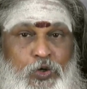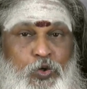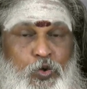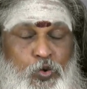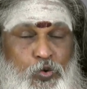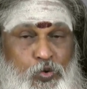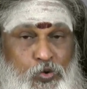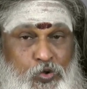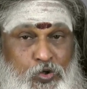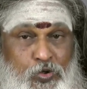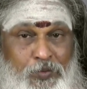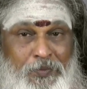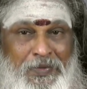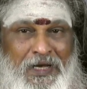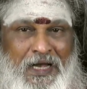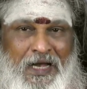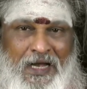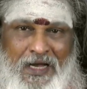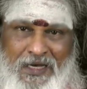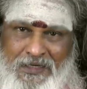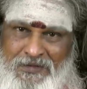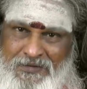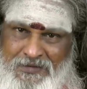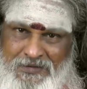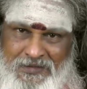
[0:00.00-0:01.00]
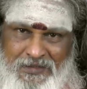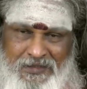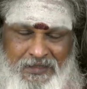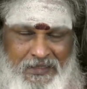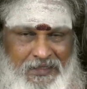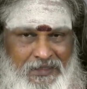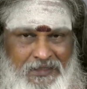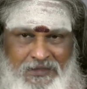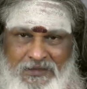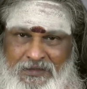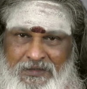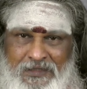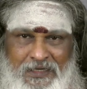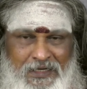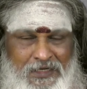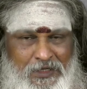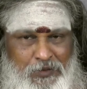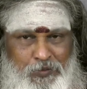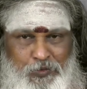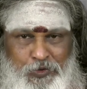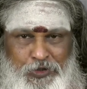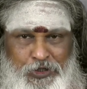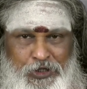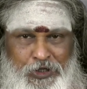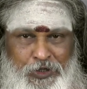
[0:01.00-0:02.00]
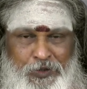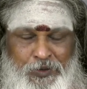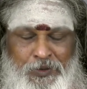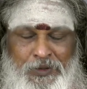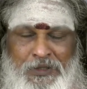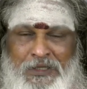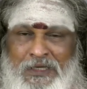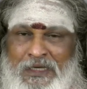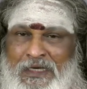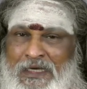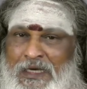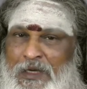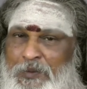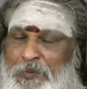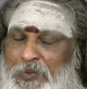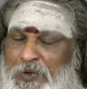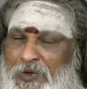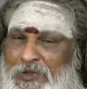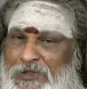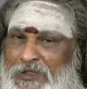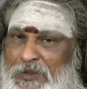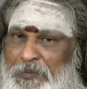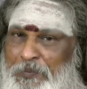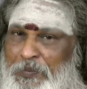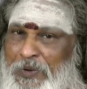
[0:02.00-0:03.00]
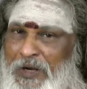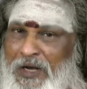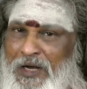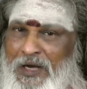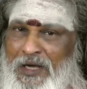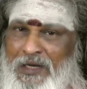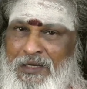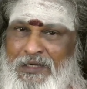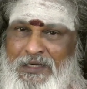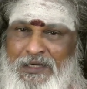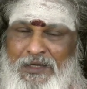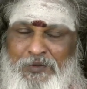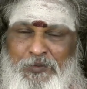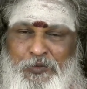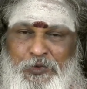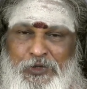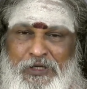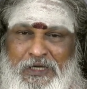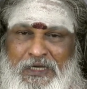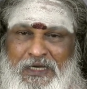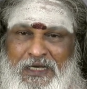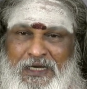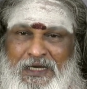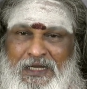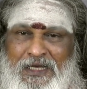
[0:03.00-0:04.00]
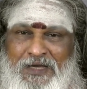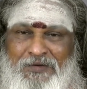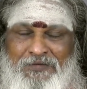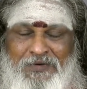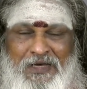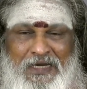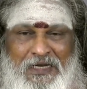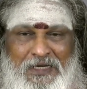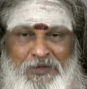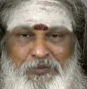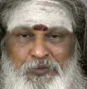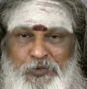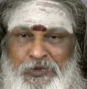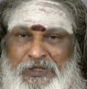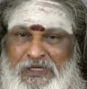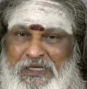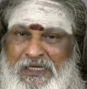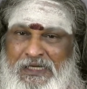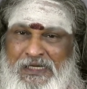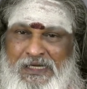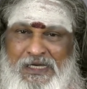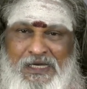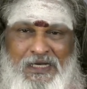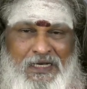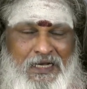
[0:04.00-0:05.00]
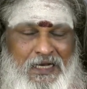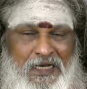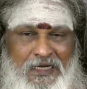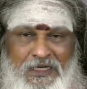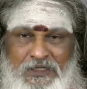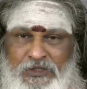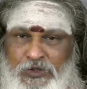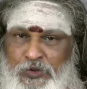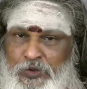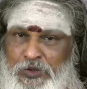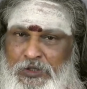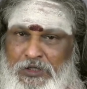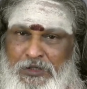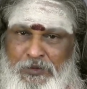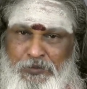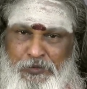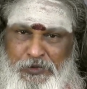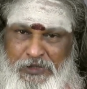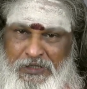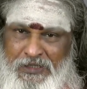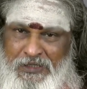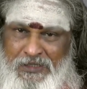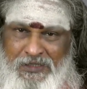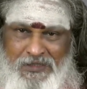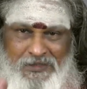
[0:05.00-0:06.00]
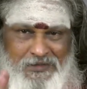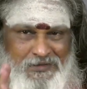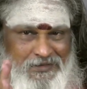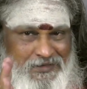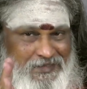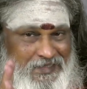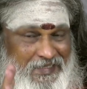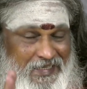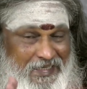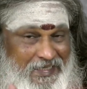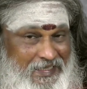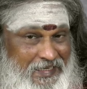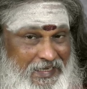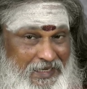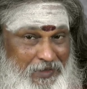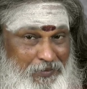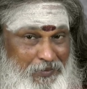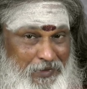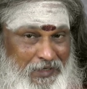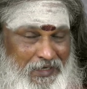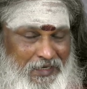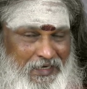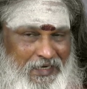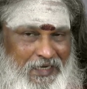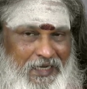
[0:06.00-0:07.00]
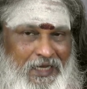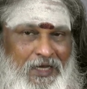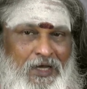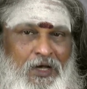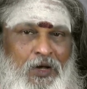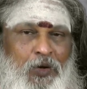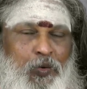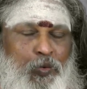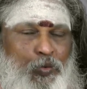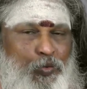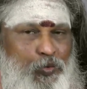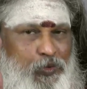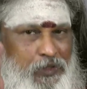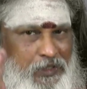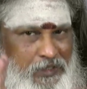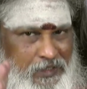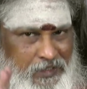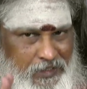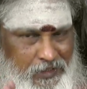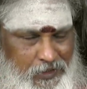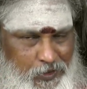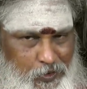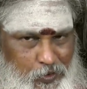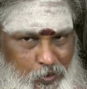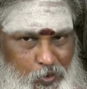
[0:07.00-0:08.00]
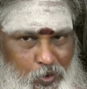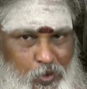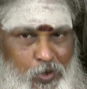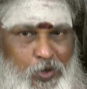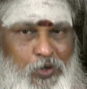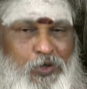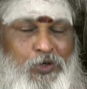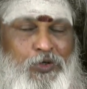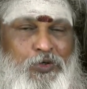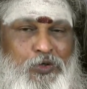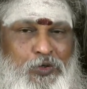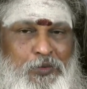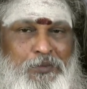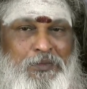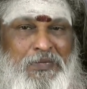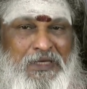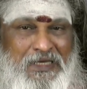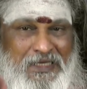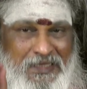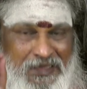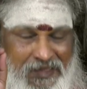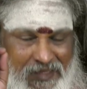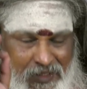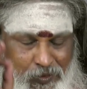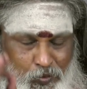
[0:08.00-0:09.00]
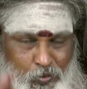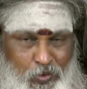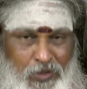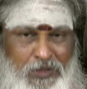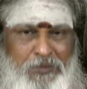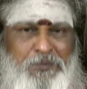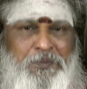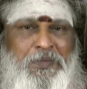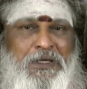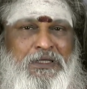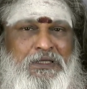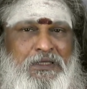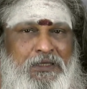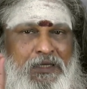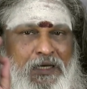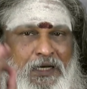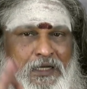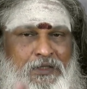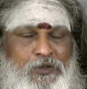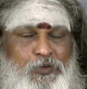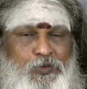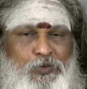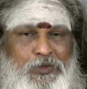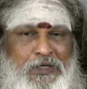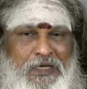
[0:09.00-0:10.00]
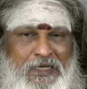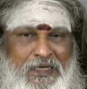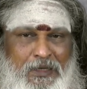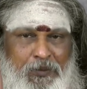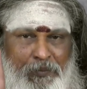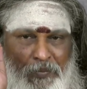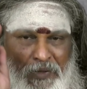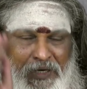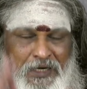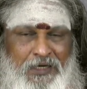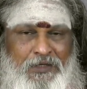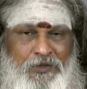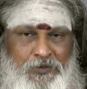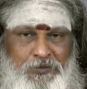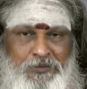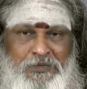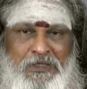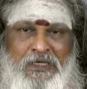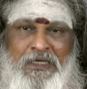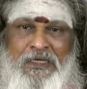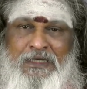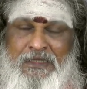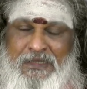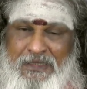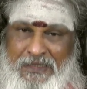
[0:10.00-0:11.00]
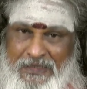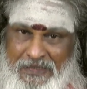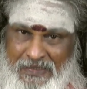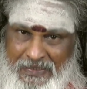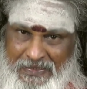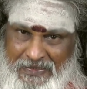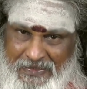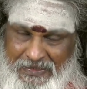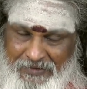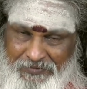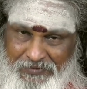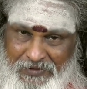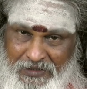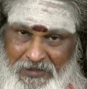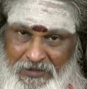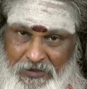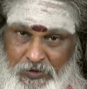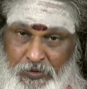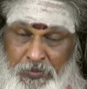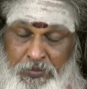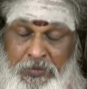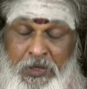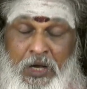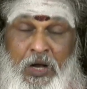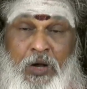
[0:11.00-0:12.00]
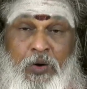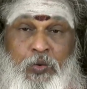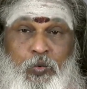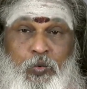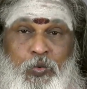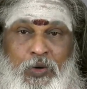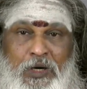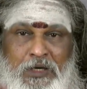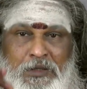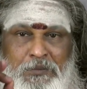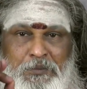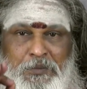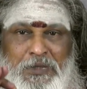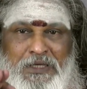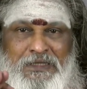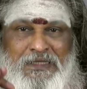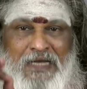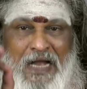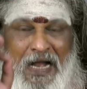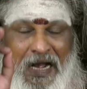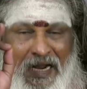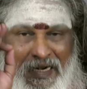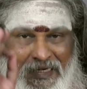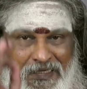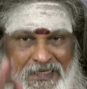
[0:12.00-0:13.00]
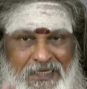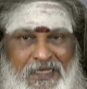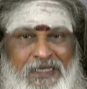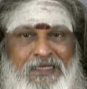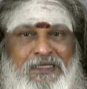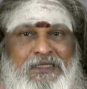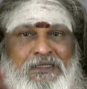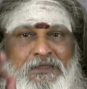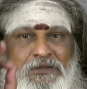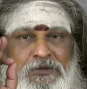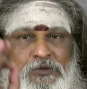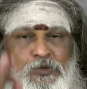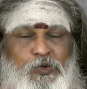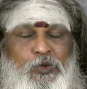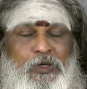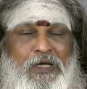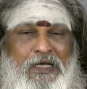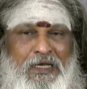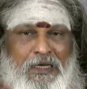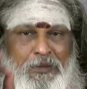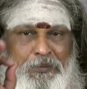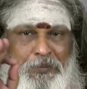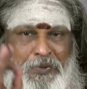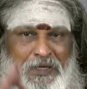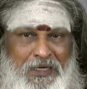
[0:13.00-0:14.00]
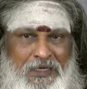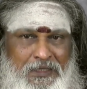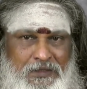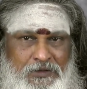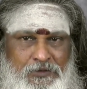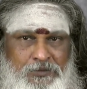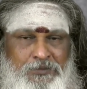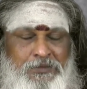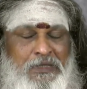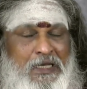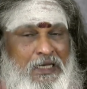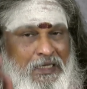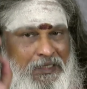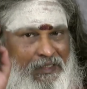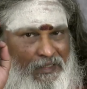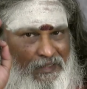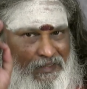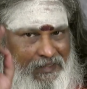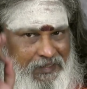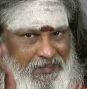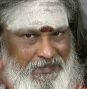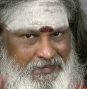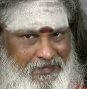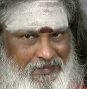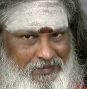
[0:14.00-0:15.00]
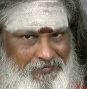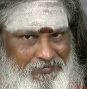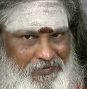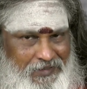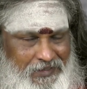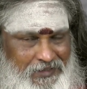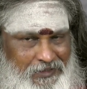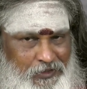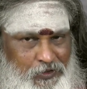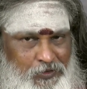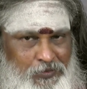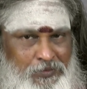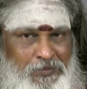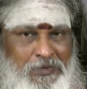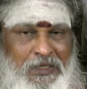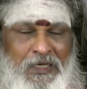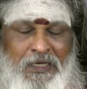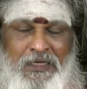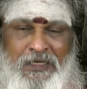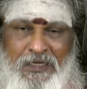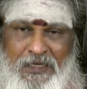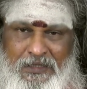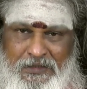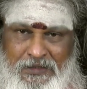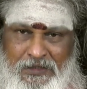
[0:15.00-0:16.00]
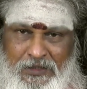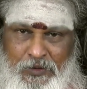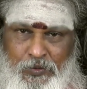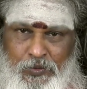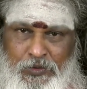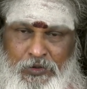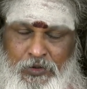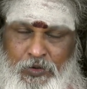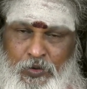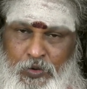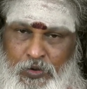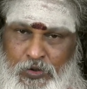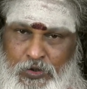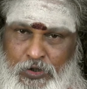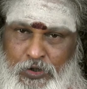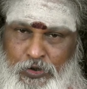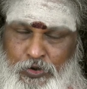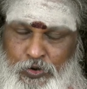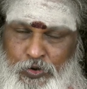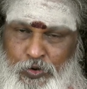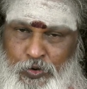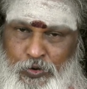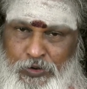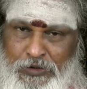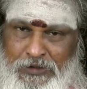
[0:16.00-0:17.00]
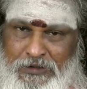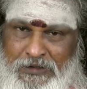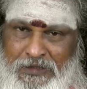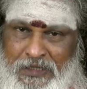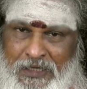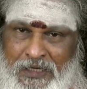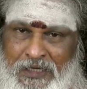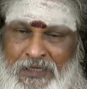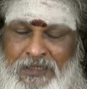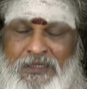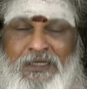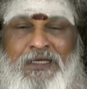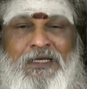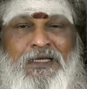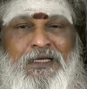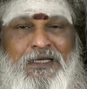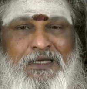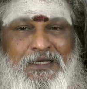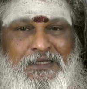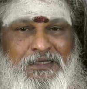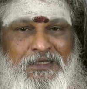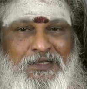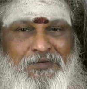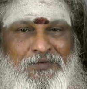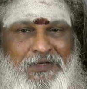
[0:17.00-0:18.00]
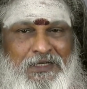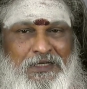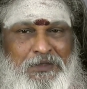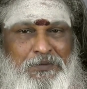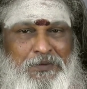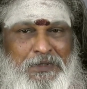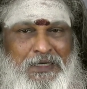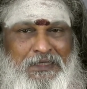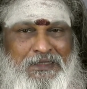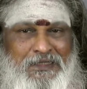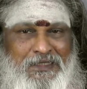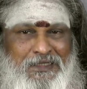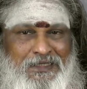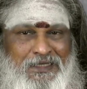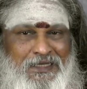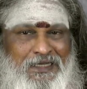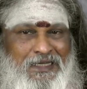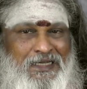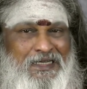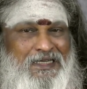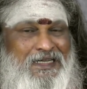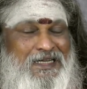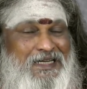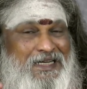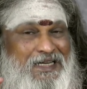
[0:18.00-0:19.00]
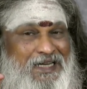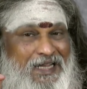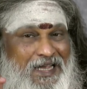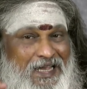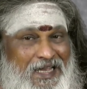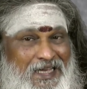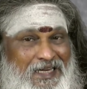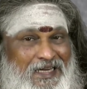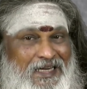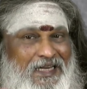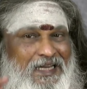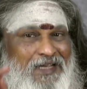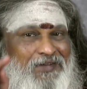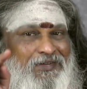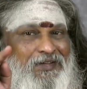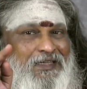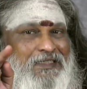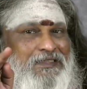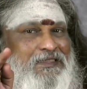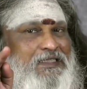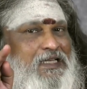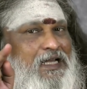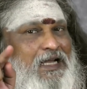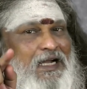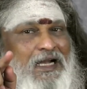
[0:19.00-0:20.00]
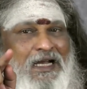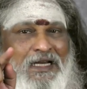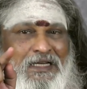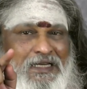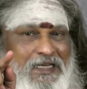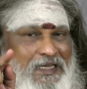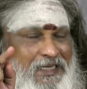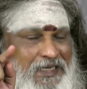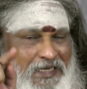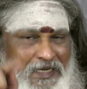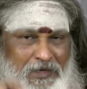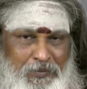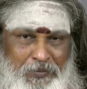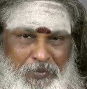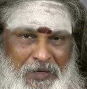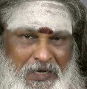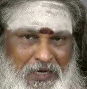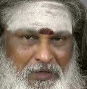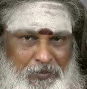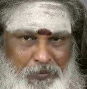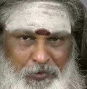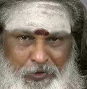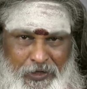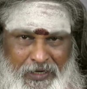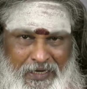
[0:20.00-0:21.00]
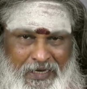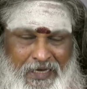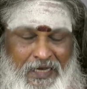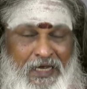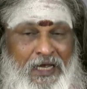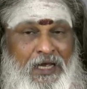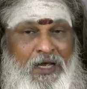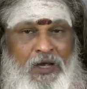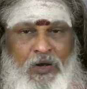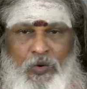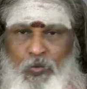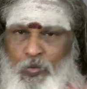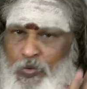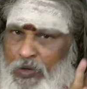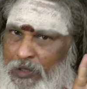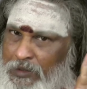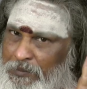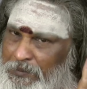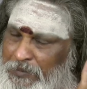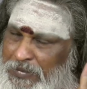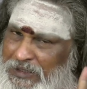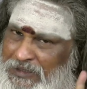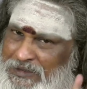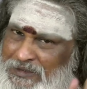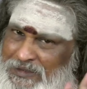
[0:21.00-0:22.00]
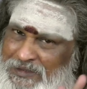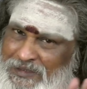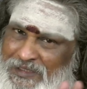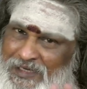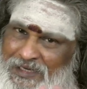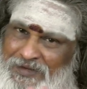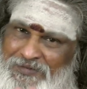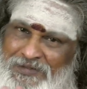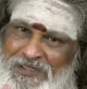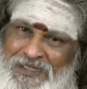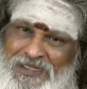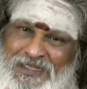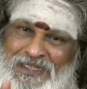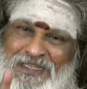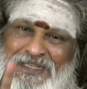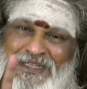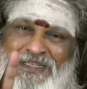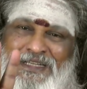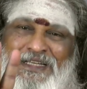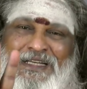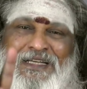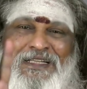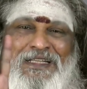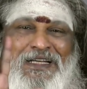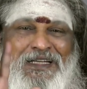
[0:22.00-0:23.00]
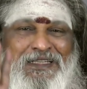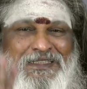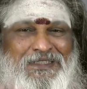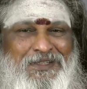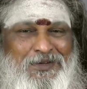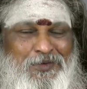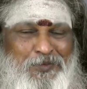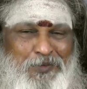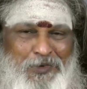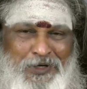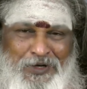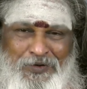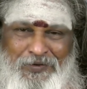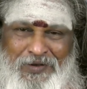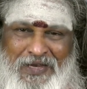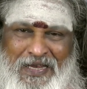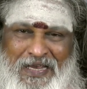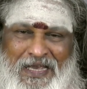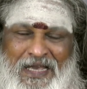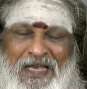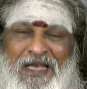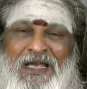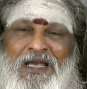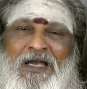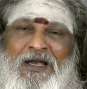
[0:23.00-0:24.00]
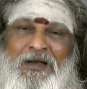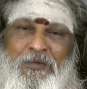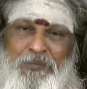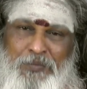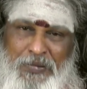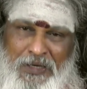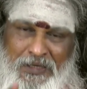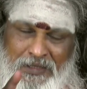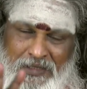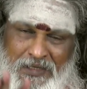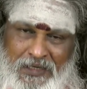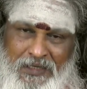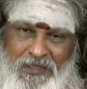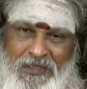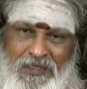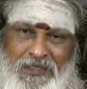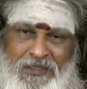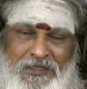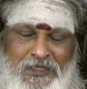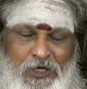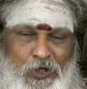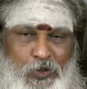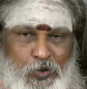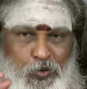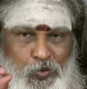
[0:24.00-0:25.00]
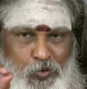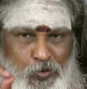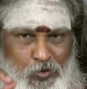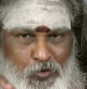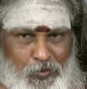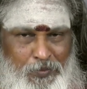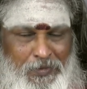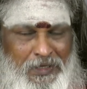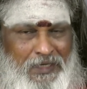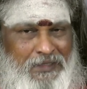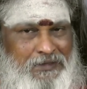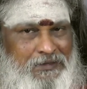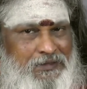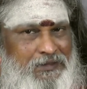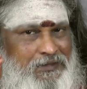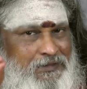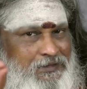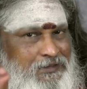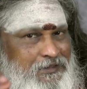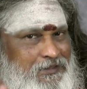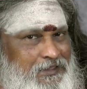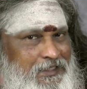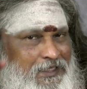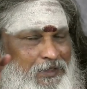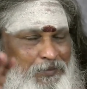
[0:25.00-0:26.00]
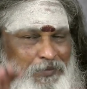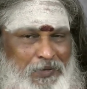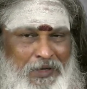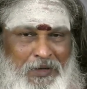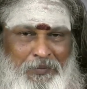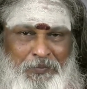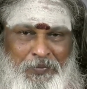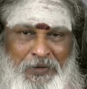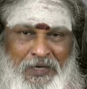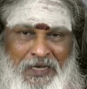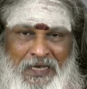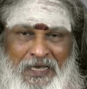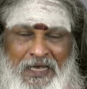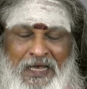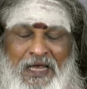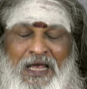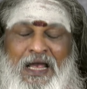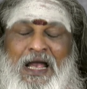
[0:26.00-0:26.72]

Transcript: குங்கும அர்ச்சனை இதுதாங்க முக்கியம் இப்போ வந்து பார்க்க முடியல வர முடியல கலந்து கொள்ள முடியலன்னு நினைக்கிறீங்க பாருங்க உங்க எல்லோருக்கும் இந்த ஒன்பது நாளினுடைய பலனும் கிடைக்க வேண்டும் ஒன்பது அன்னையனுடைய பலனும் கிடைக்க வேண்டும் என்ற ஒரு நோக்கத்தோடு தான் இந்த வழிபாட்டினை நேரலை அரிசியாக அன்னைக்கு நீங்க பார்க்க போறீங்க ஒன்பது தேவியரையும் நீங்க தரிசனம் பண்ணுவீங்க பண்ணிட்டு இந்த குங்கும அர்ச்சனையும் நீங்க பார்ப்பீங்க